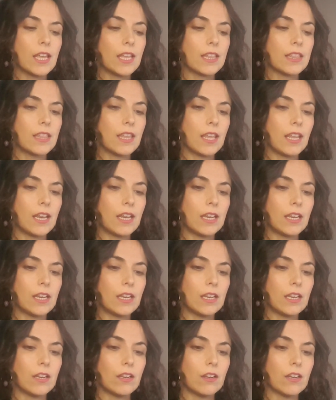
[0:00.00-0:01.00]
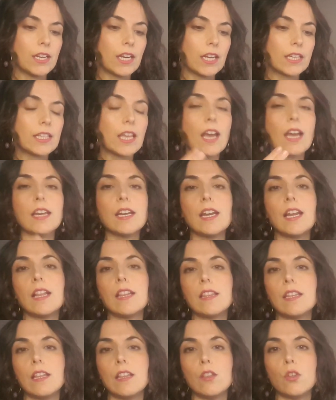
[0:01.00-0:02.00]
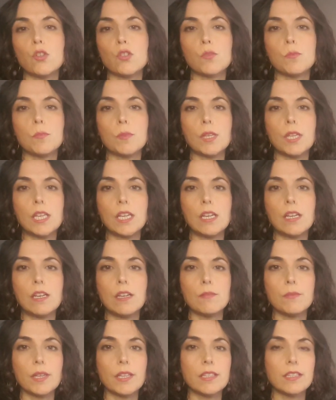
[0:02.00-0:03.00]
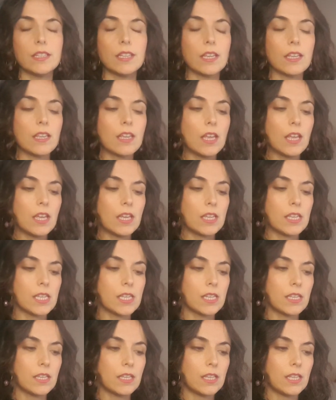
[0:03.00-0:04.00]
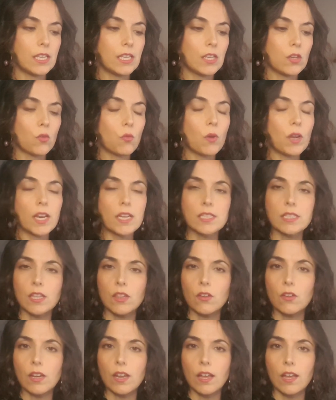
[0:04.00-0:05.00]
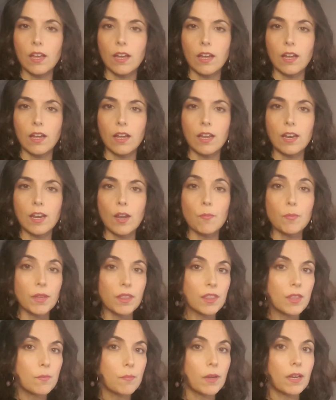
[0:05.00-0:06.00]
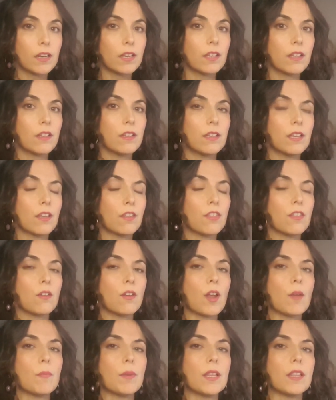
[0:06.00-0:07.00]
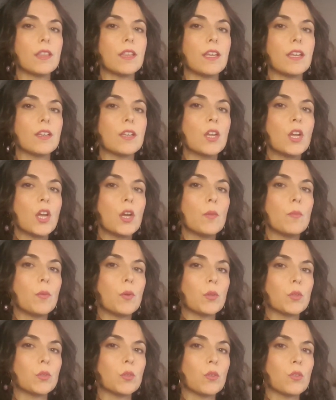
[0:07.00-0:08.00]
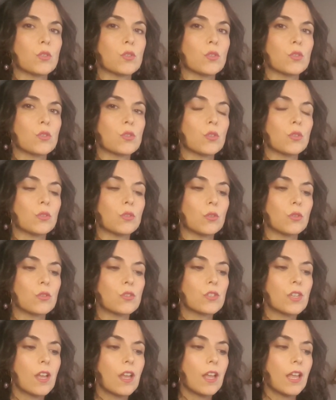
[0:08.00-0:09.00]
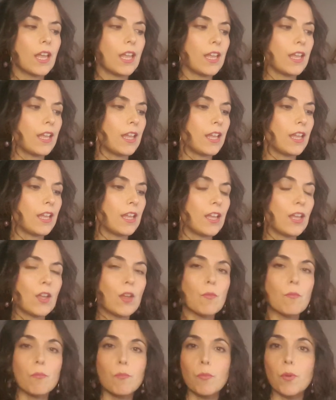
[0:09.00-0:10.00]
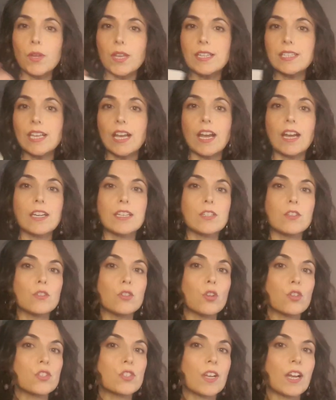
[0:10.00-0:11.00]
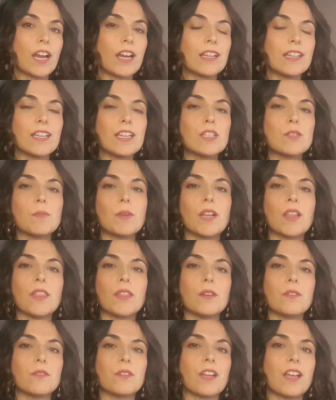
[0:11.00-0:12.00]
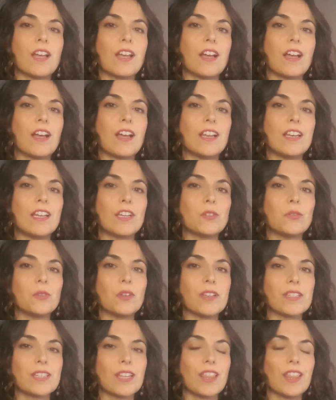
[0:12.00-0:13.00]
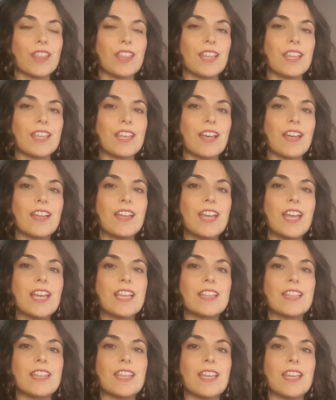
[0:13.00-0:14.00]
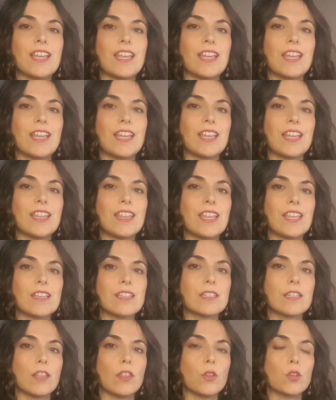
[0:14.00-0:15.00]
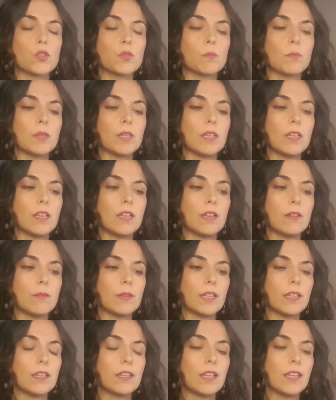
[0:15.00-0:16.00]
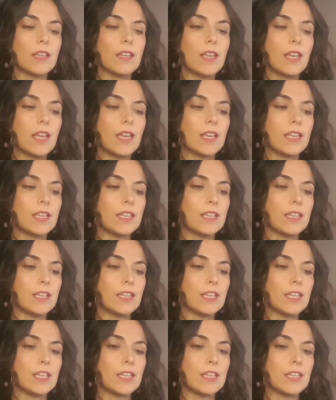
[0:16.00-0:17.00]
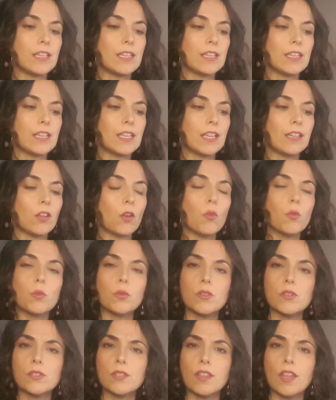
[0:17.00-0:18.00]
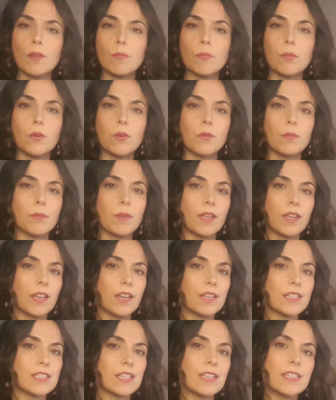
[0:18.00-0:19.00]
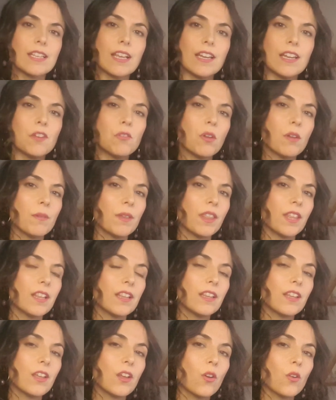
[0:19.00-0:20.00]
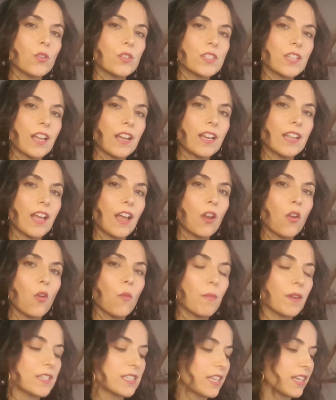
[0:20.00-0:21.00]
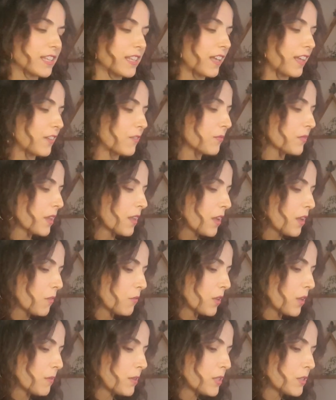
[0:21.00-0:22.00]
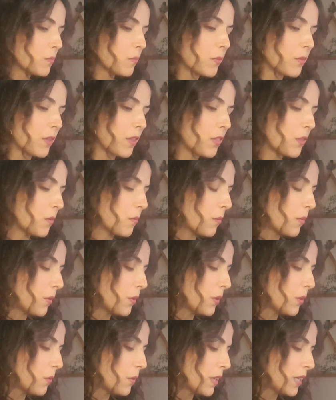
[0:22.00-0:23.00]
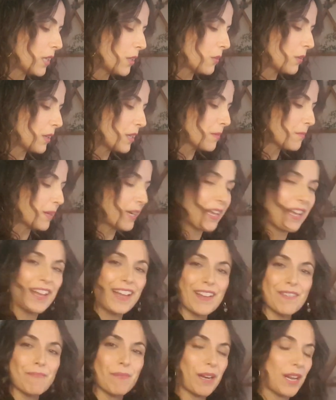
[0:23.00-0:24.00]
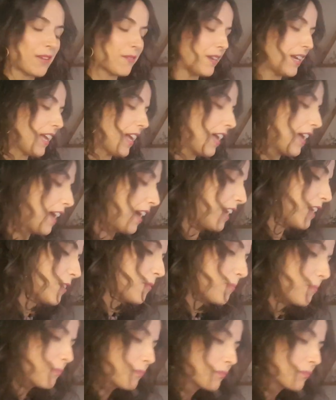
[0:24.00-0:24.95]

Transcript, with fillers: del energía general del 2020 y cuál ha sido la, principal lección a aprender por todos nosotros. Eh, voy a sacar dos cartas para hacer una lectura sencilla de, de este 2020 y, tengo curiosidad por ver si sale lo evidente o sale algo más allá. Voy a ver si puedo hacer un poco de huequito aquí para, barajar.